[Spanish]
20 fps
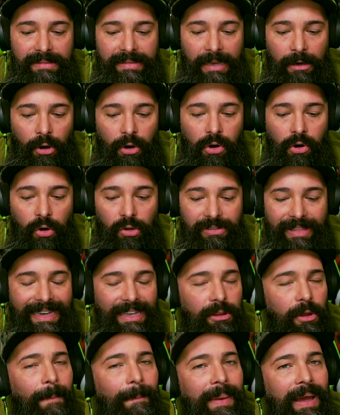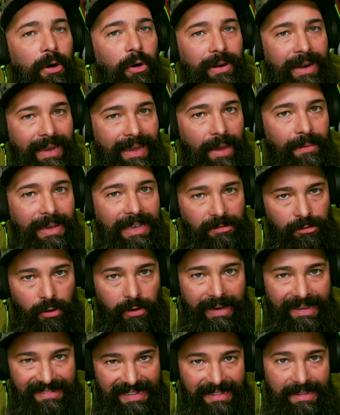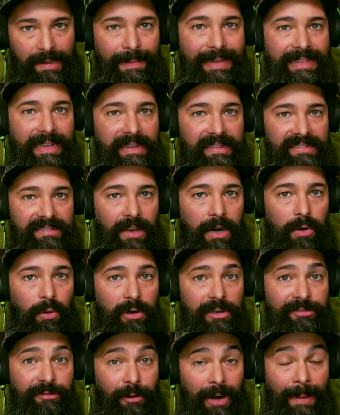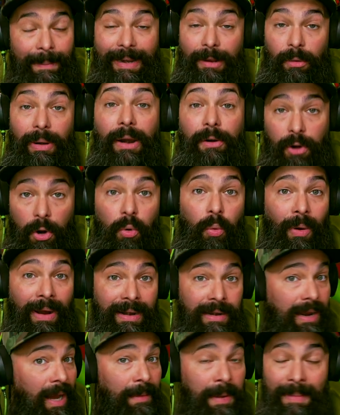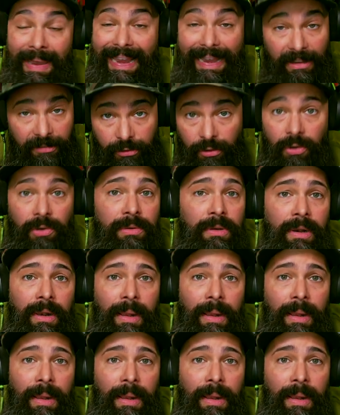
de los contenidos mejores que he visto recientemente de Star Wars fue la película Rogue One. A mí me encantó.